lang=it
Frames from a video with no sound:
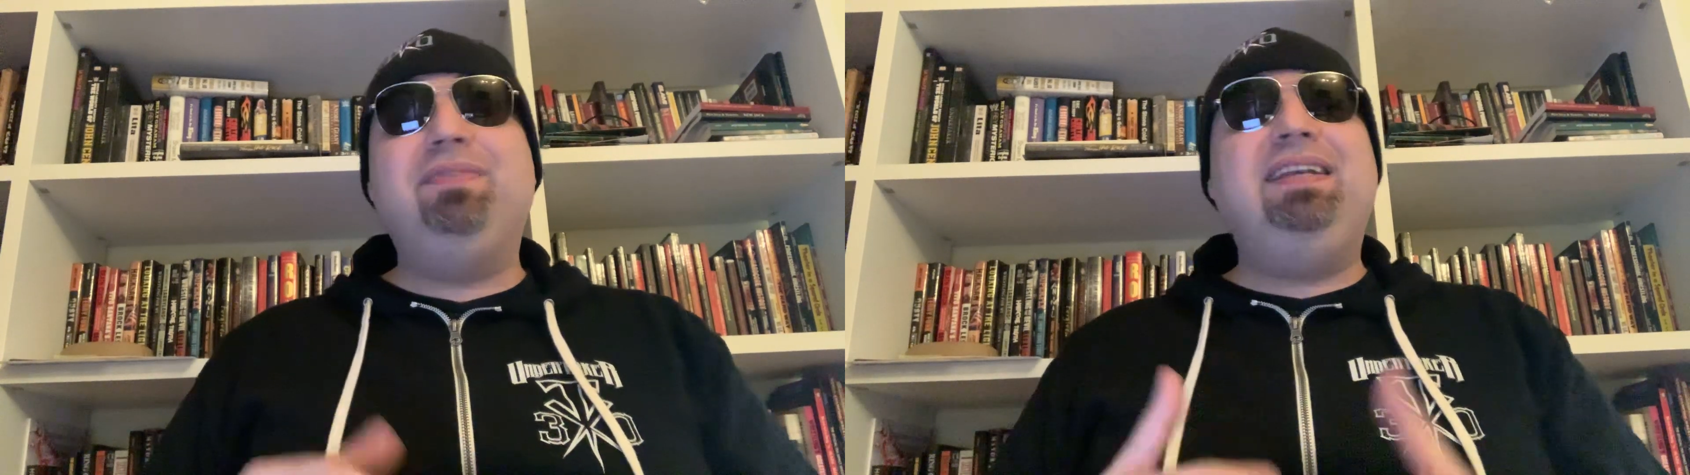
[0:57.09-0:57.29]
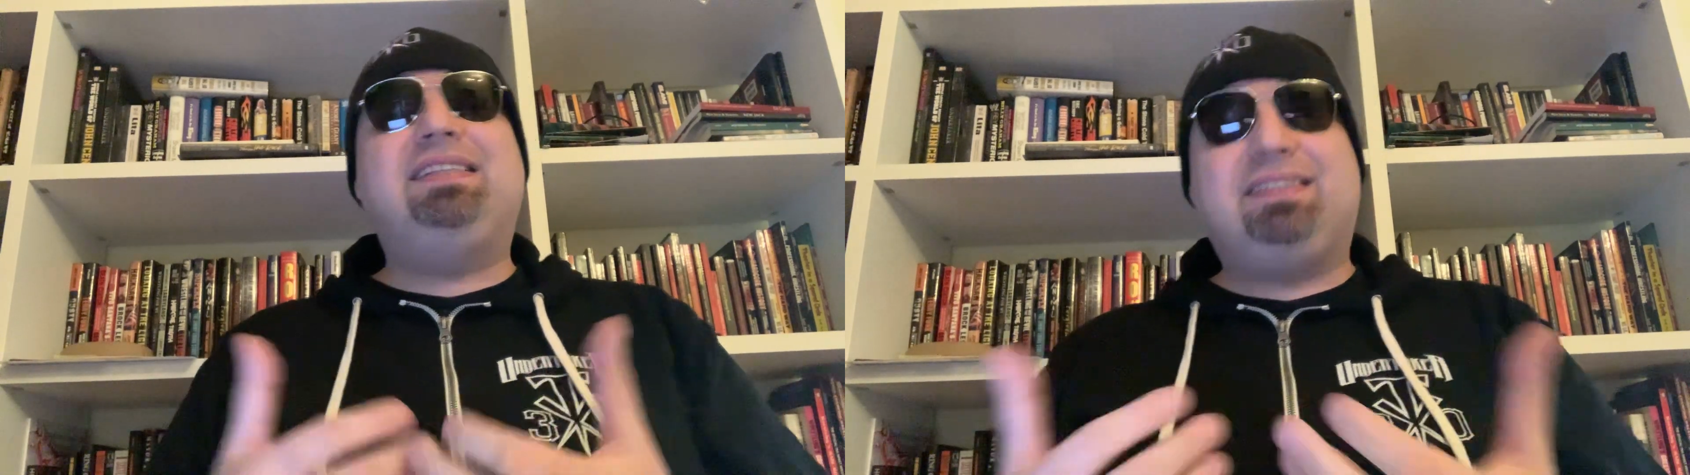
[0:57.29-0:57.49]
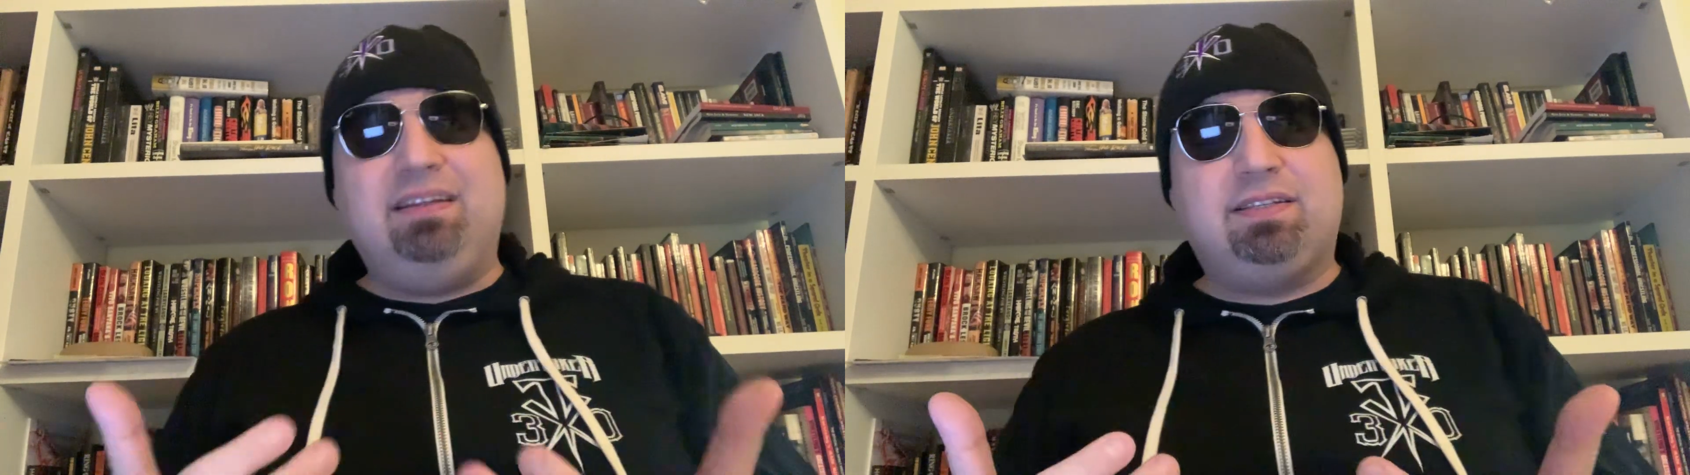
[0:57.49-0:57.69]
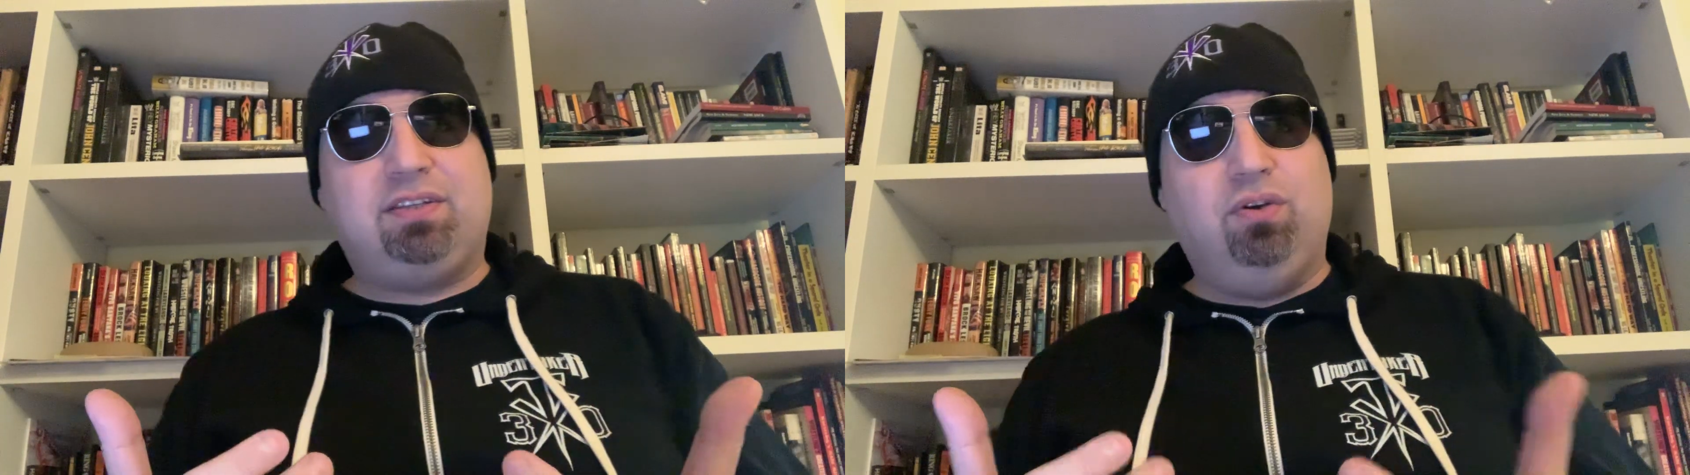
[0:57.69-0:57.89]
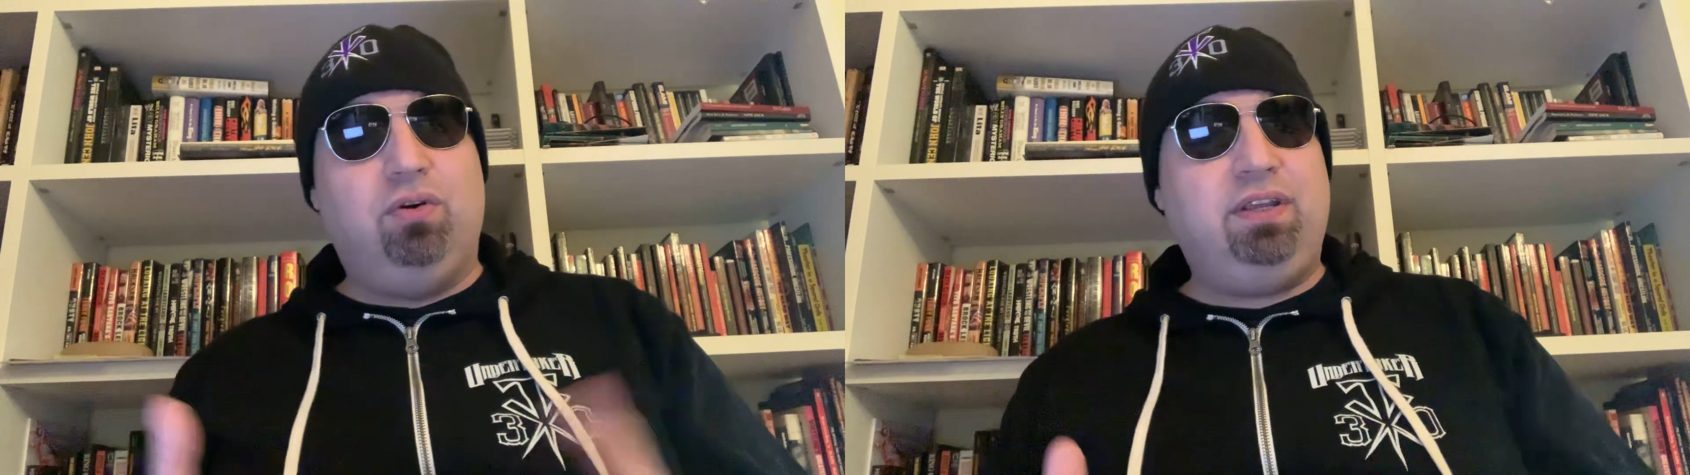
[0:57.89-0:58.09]

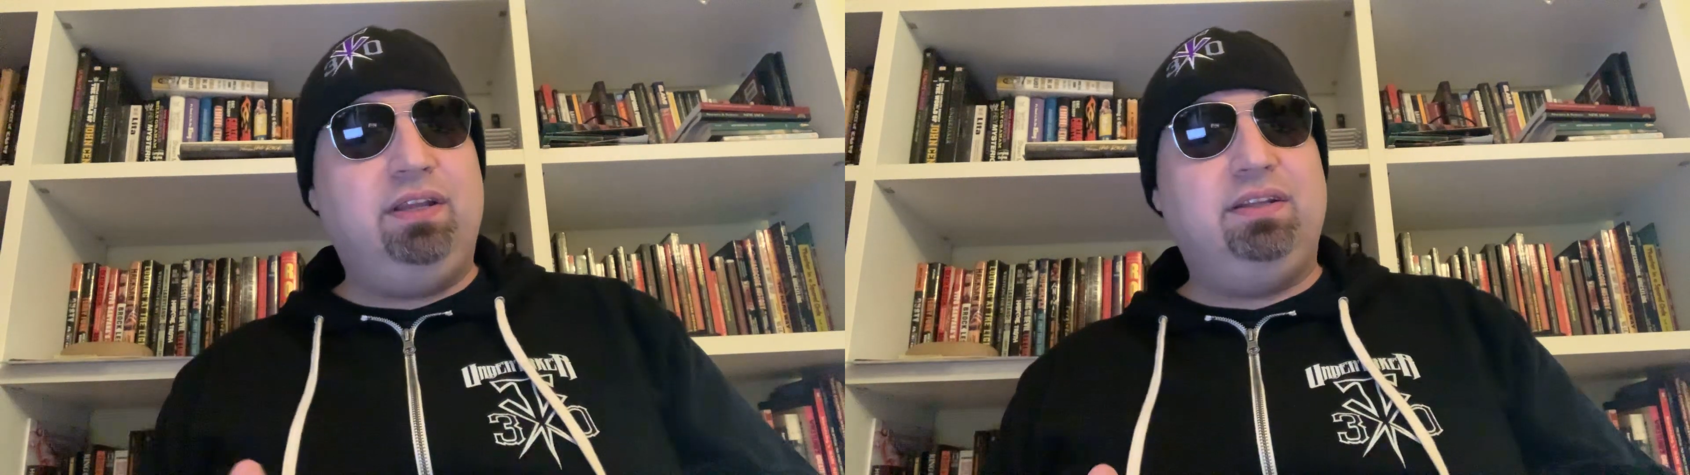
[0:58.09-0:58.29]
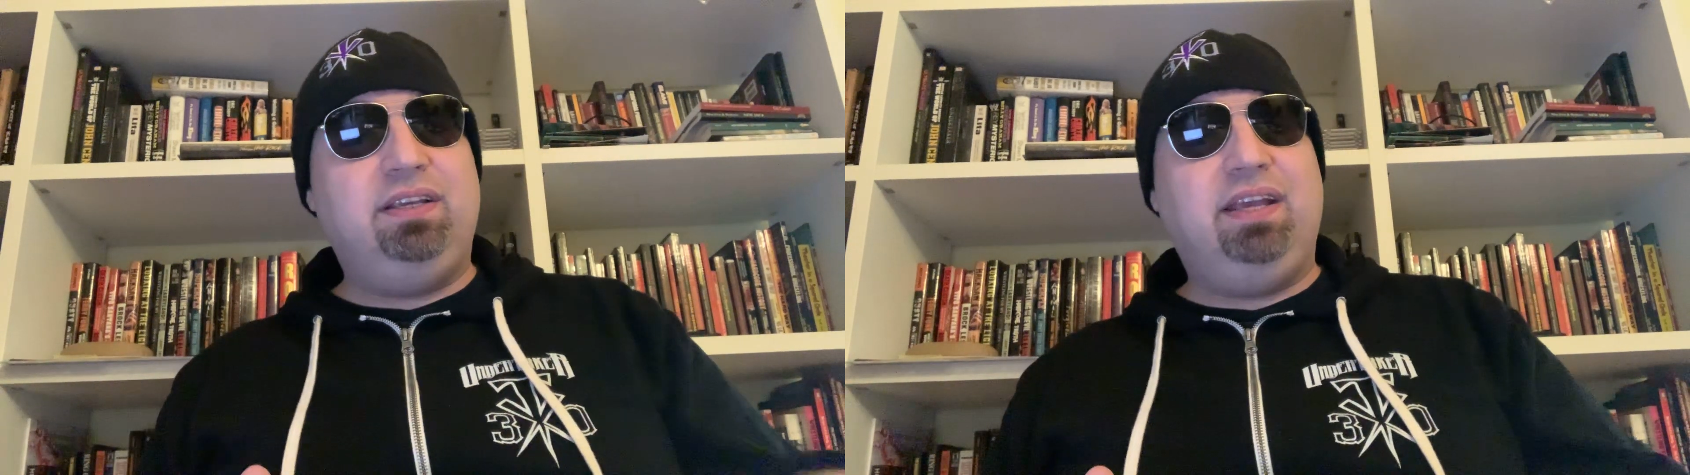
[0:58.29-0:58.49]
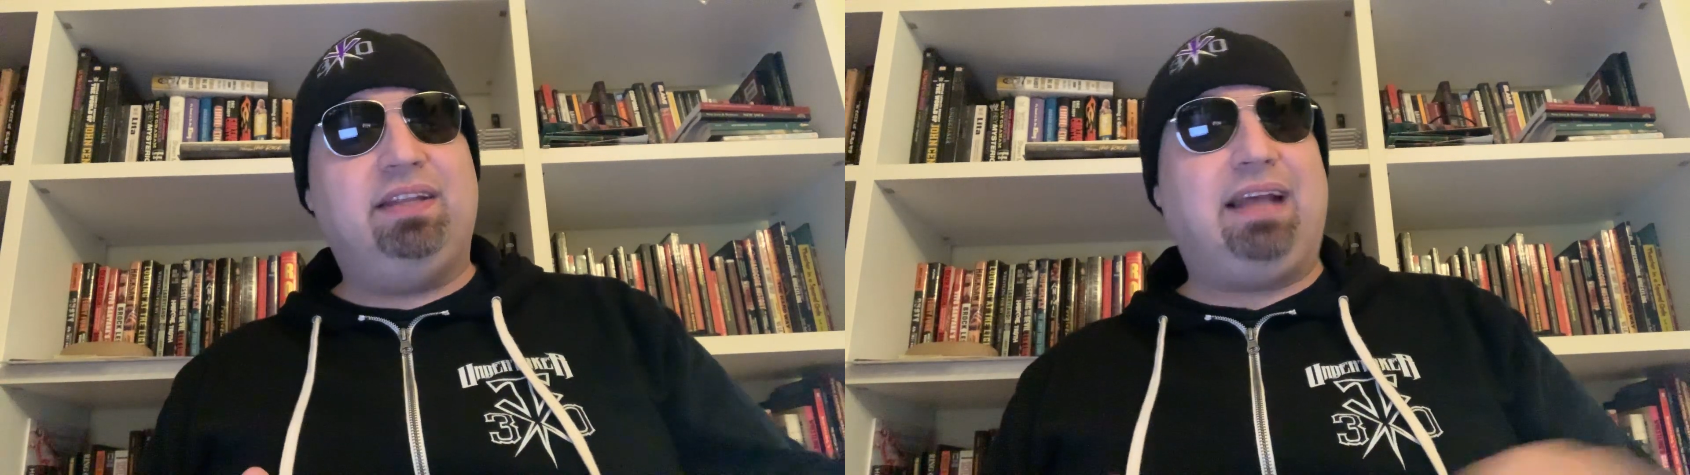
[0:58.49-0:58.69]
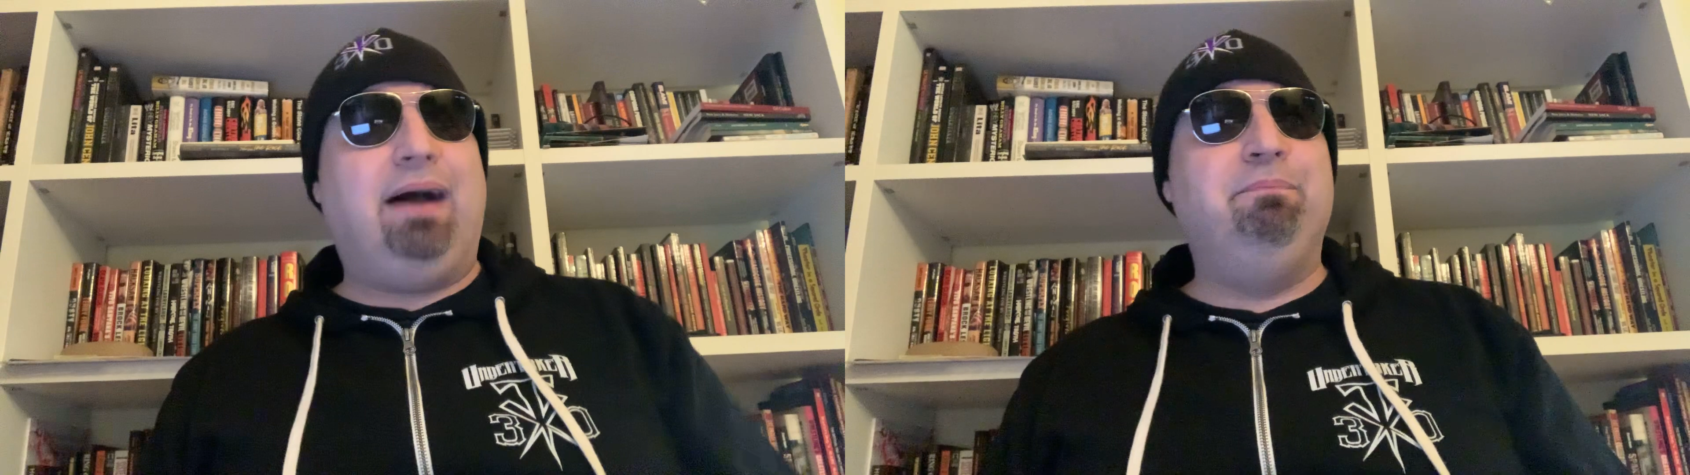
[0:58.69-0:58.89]
distinzioni di età.